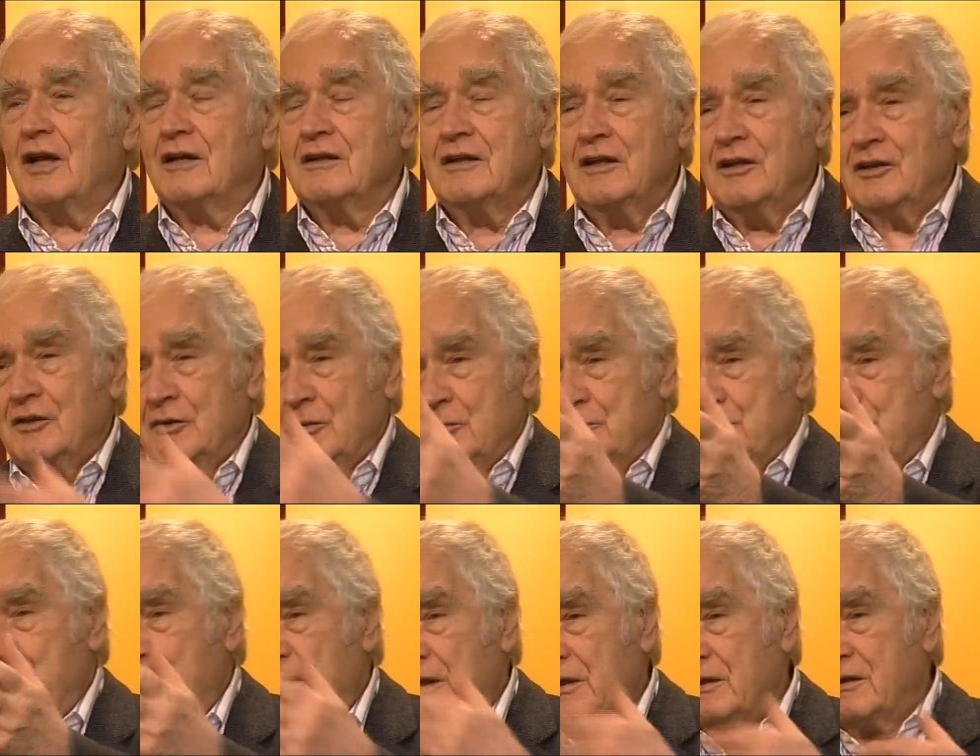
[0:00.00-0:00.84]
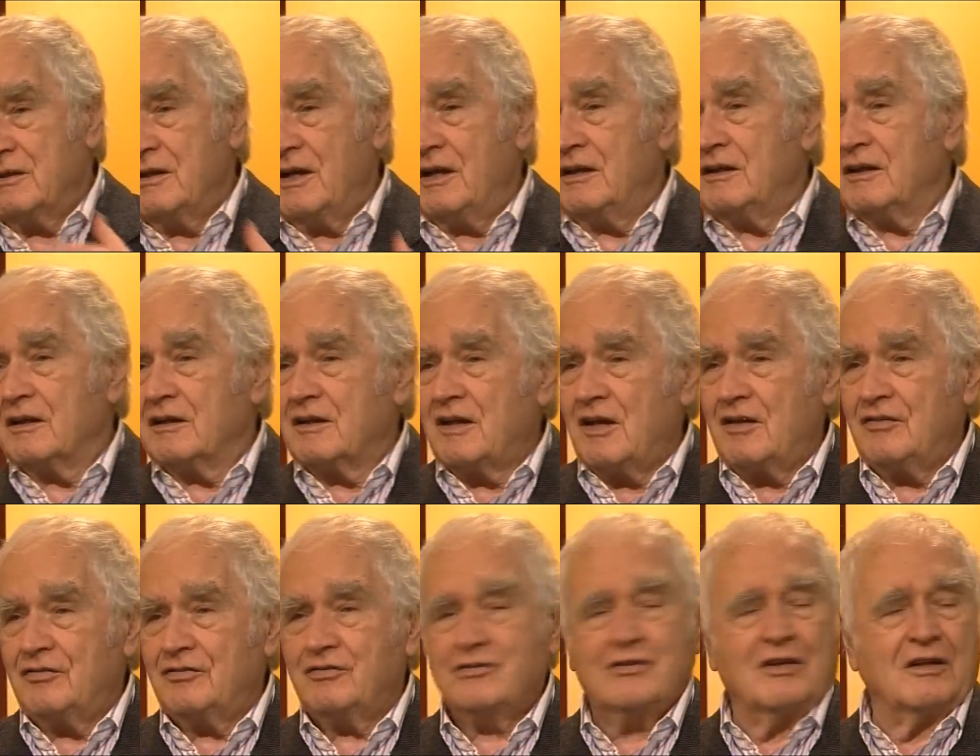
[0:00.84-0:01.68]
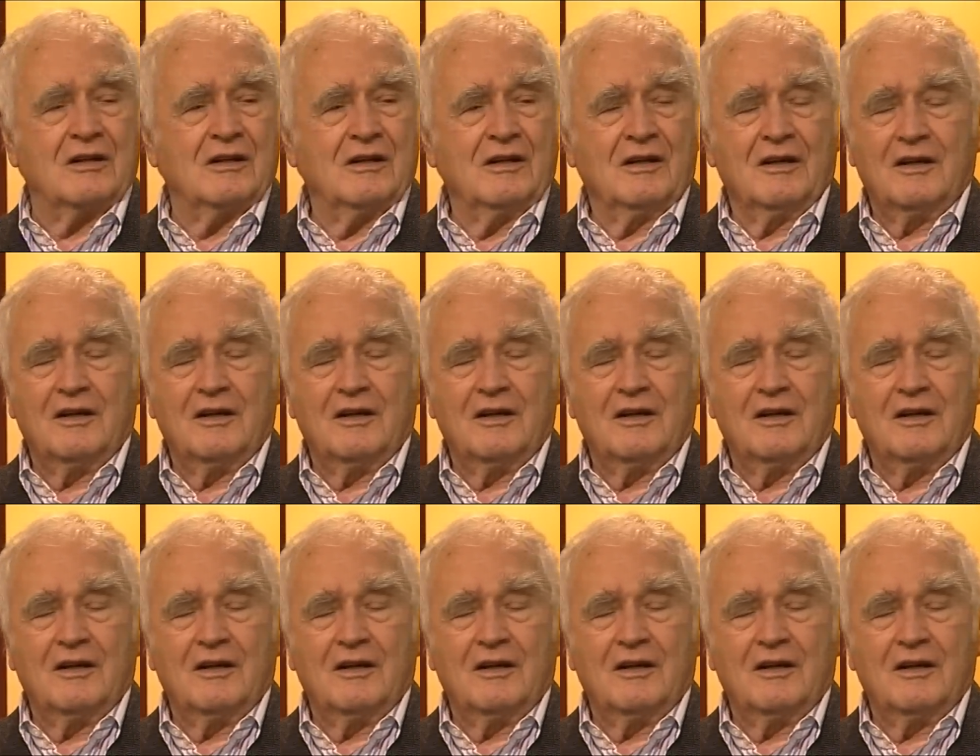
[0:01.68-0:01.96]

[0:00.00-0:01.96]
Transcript: ja jedem Blick, jeder ja. Geste.